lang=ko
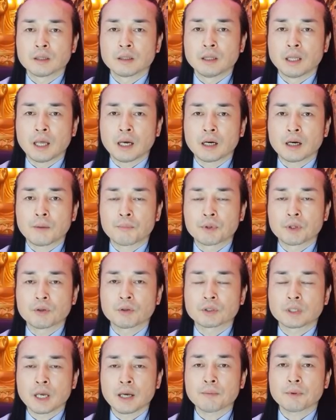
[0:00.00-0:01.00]
내가
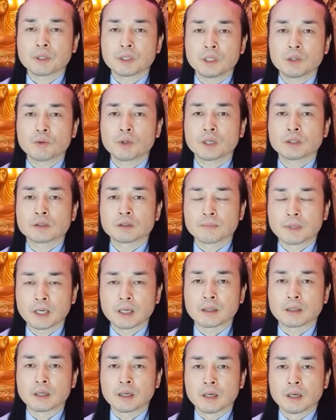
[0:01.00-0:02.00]
비록 세 번
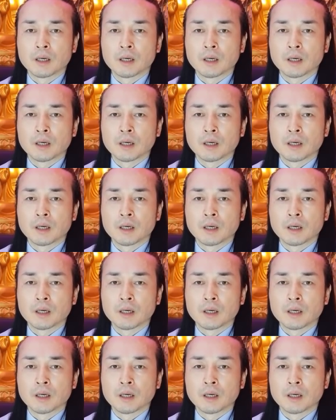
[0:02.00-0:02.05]
이혼했지만